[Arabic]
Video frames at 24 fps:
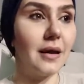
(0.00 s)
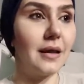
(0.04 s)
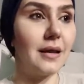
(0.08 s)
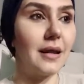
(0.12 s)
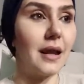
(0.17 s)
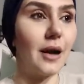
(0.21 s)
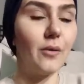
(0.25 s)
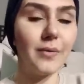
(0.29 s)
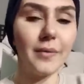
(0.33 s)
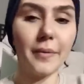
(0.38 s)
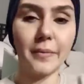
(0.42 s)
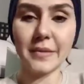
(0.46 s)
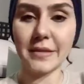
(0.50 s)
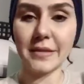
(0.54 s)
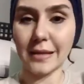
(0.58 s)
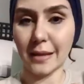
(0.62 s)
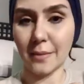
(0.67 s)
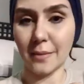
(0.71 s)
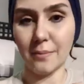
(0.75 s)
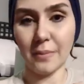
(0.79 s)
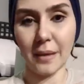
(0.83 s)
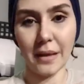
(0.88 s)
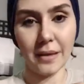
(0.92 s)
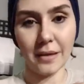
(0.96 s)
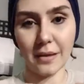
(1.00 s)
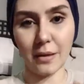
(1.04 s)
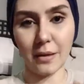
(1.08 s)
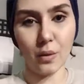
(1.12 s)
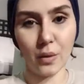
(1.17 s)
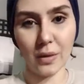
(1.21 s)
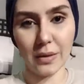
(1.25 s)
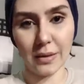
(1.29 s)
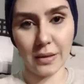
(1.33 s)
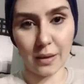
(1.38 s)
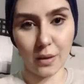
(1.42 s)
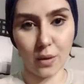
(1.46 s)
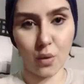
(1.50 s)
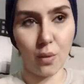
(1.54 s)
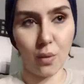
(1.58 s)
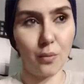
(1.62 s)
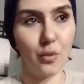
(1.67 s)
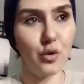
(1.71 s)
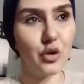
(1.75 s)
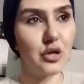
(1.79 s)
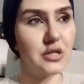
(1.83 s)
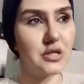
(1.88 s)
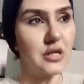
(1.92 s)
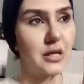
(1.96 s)
اللي اول ما بتحب هيجي يقول لك هو
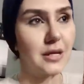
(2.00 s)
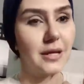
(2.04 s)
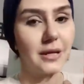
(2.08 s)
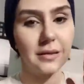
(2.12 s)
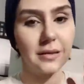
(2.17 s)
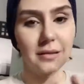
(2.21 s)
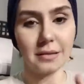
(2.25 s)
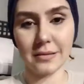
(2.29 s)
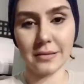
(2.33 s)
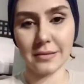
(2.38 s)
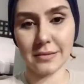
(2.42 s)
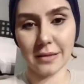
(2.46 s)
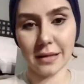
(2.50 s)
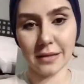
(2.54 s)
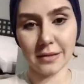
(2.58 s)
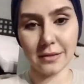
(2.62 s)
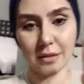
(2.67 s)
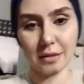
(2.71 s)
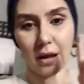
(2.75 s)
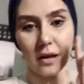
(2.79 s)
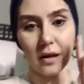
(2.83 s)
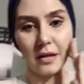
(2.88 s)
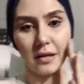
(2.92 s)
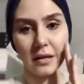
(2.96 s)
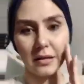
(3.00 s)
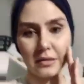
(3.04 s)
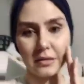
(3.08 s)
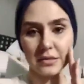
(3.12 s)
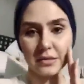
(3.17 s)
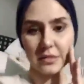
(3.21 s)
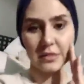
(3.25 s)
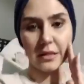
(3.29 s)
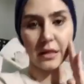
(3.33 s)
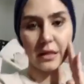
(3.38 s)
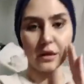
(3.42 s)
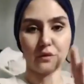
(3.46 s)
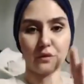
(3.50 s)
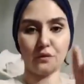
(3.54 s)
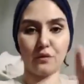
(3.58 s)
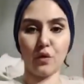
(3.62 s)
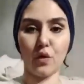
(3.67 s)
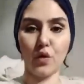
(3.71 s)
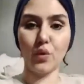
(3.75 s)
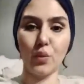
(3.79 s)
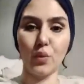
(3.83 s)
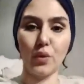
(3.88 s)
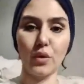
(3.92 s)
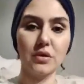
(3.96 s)
برج صريح جدا دايركت ستريت
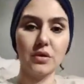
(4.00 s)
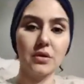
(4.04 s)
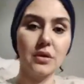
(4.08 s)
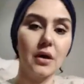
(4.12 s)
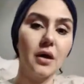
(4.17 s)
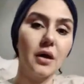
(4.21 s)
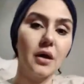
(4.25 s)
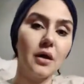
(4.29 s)
فورورد